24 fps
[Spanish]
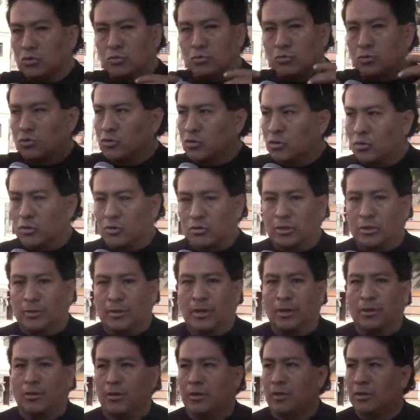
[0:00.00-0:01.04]
muchos de los
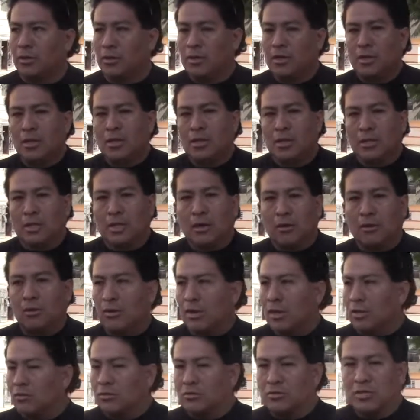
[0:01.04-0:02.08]
trabajadores que
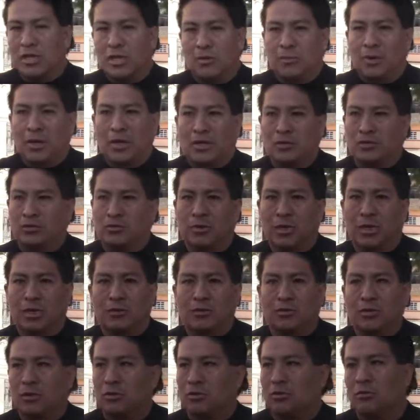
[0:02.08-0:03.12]
ahora no se le pagan sus
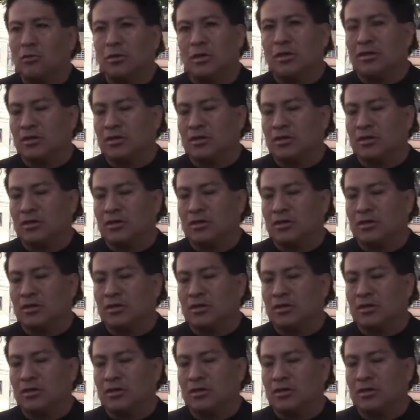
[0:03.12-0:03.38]
vacaciones truncas,